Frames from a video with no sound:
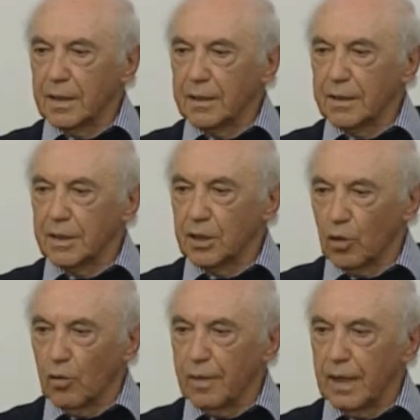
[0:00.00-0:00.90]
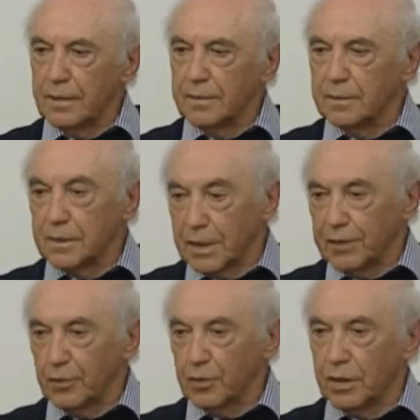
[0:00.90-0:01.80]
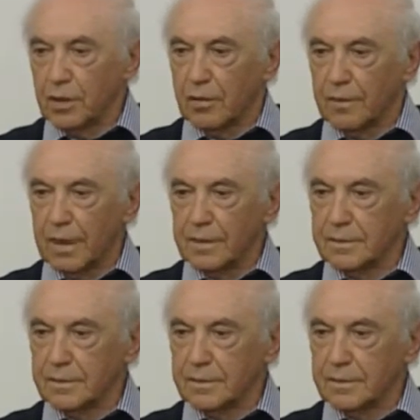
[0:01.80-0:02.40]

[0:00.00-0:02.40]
di Roma, dei rifiuti di Roma,